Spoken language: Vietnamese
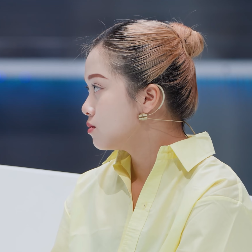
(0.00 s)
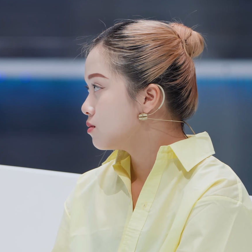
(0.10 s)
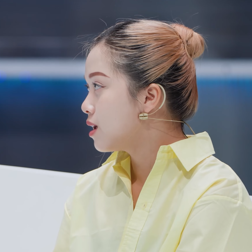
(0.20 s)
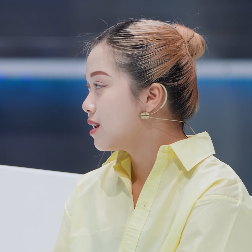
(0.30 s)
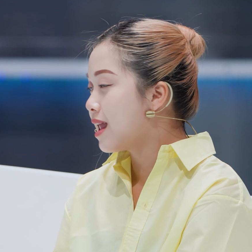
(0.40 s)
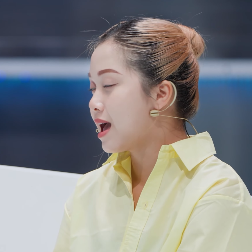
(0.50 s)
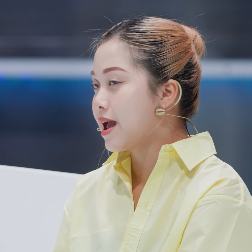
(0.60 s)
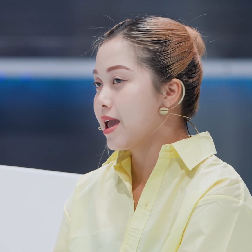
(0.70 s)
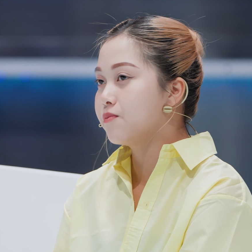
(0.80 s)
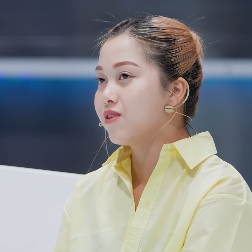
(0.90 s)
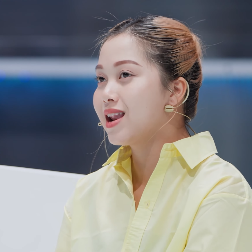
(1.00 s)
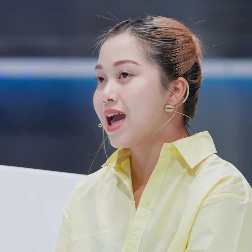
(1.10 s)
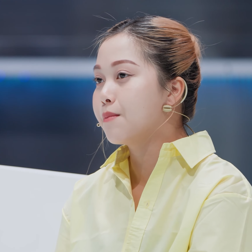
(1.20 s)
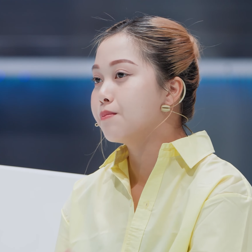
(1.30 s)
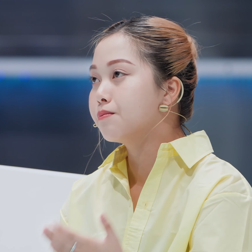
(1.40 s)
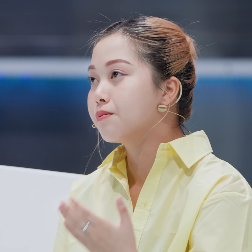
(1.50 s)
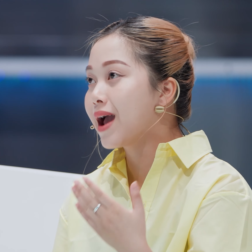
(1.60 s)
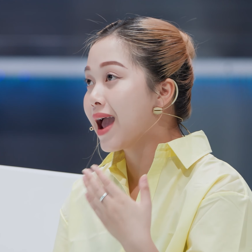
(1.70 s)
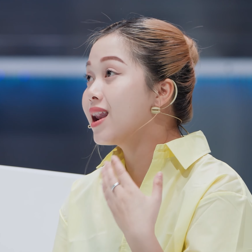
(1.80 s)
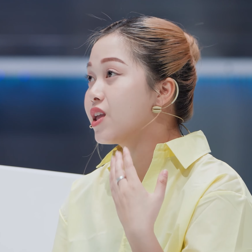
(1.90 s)
nên là em phải làm
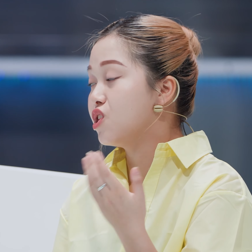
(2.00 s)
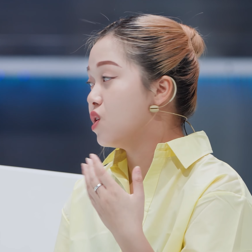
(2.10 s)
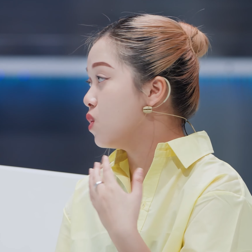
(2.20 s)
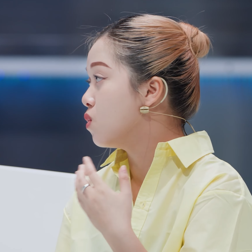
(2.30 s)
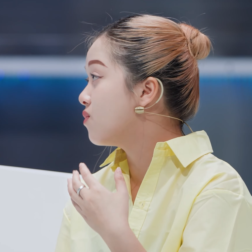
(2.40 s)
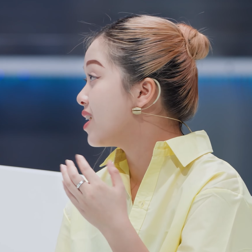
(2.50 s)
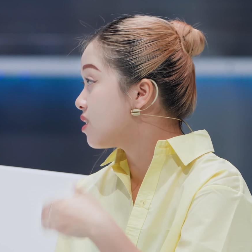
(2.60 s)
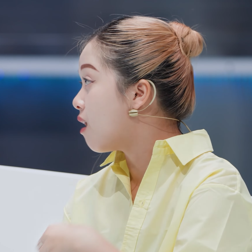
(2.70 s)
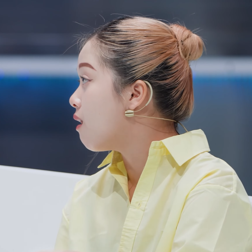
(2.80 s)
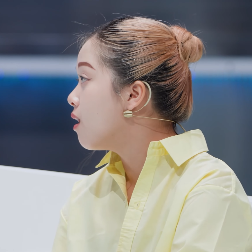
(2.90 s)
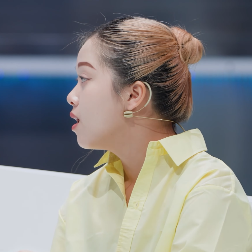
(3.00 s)
khá là nhiều vai trò